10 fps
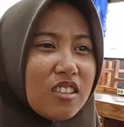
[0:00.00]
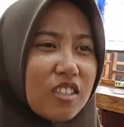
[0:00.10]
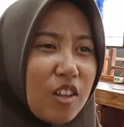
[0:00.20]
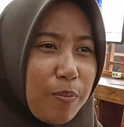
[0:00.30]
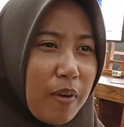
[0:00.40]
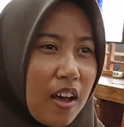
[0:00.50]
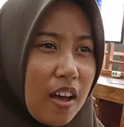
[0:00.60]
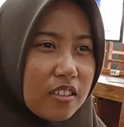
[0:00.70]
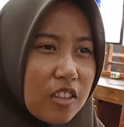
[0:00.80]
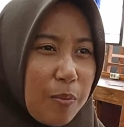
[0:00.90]
kesel
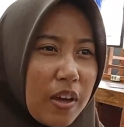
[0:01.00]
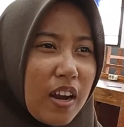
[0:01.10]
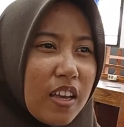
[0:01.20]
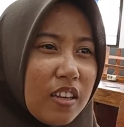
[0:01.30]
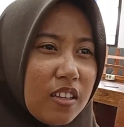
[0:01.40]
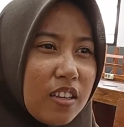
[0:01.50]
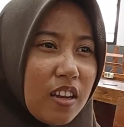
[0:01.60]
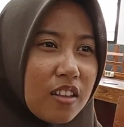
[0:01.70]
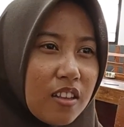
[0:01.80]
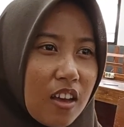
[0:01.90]
Pak, saya marahin
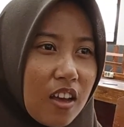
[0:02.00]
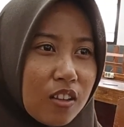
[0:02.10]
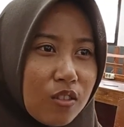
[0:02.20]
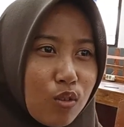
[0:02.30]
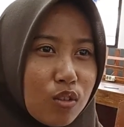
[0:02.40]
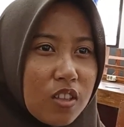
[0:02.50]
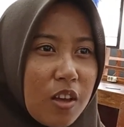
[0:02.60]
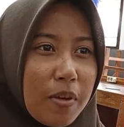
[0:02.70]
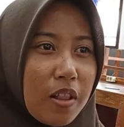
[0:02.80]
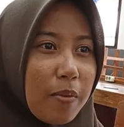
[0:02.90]
Dindanya. Terus
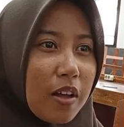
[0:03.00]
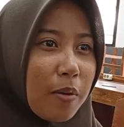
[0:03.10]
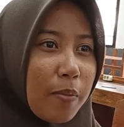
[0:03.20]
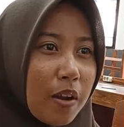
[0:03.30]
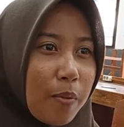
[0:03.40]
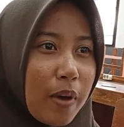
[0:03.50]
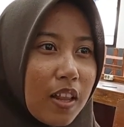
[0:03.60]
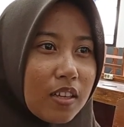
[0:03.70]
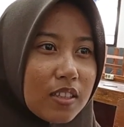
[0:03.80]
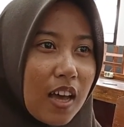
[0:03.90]
dia malah marah-marah
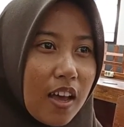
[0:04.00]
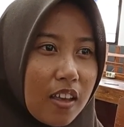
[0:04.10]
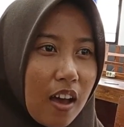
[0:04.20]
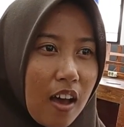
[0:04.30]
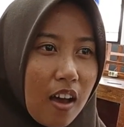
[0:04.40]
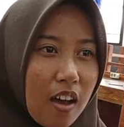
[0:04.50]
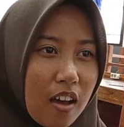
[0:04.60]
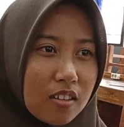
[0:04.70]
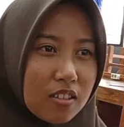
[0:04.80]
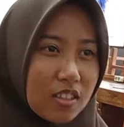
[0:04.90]
balik ke saya.
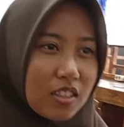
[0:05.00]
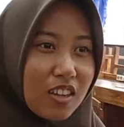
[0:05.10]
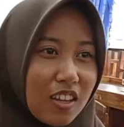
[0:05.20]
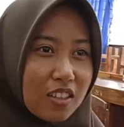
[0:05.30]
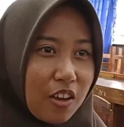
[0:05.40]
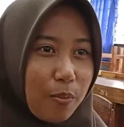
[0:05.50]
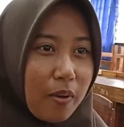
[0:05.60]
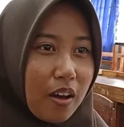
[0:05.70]
Kesel saya